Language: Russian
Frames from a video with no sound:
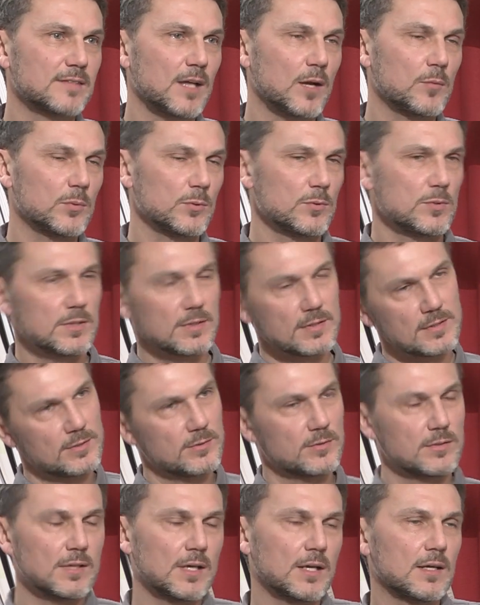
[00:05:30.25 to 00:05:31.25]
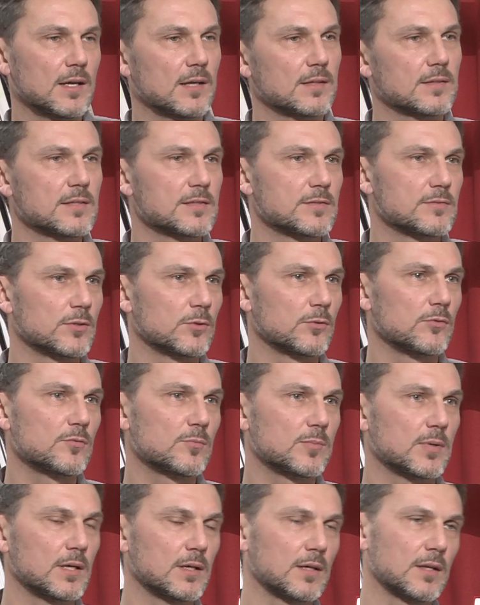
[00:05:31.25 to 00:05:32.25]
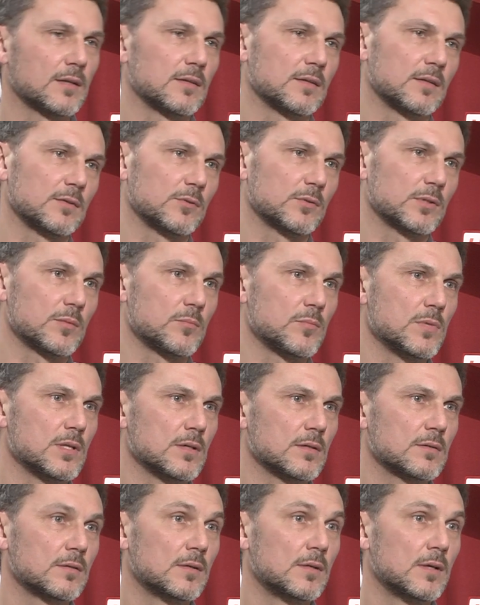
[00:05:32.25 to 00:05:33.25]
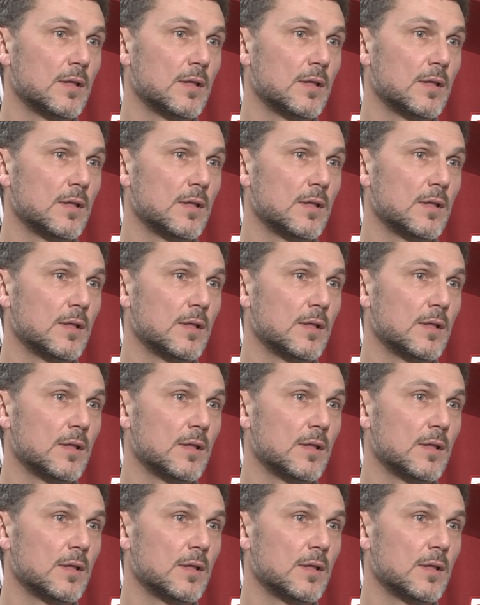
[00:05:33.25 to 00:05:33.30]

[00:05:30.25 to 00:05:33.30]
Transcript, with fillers: так получилось, что я как-то свернул в параллельный какой-то мир.